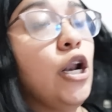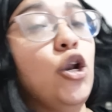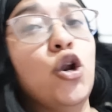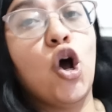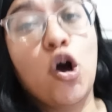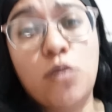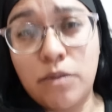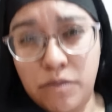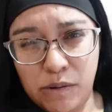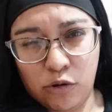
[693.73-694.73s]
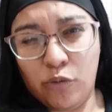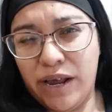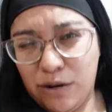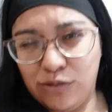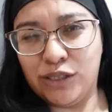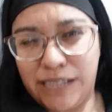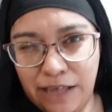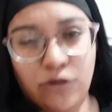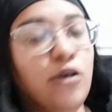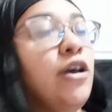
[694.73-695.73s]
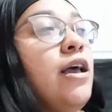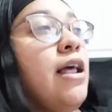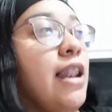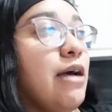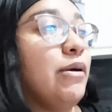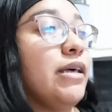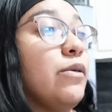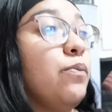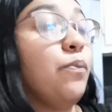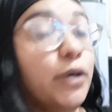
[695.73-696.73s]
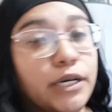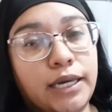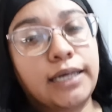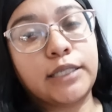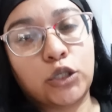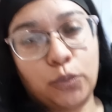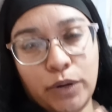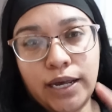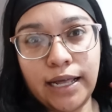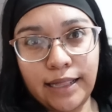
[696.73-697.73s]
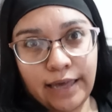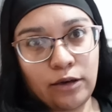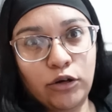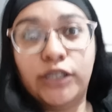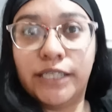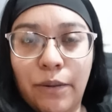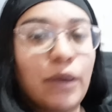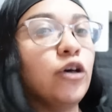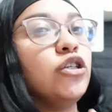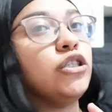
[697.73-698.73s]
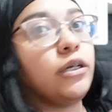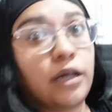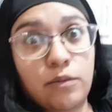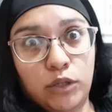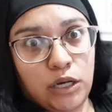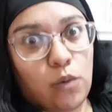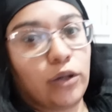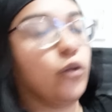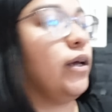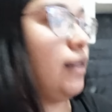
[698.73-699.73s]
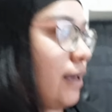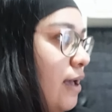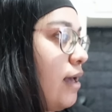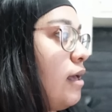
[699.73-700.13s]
No como a mí me hubiera gustado, la verdad, porque se supone que el día de hoy, sábado, sí tenemos agua todo el día.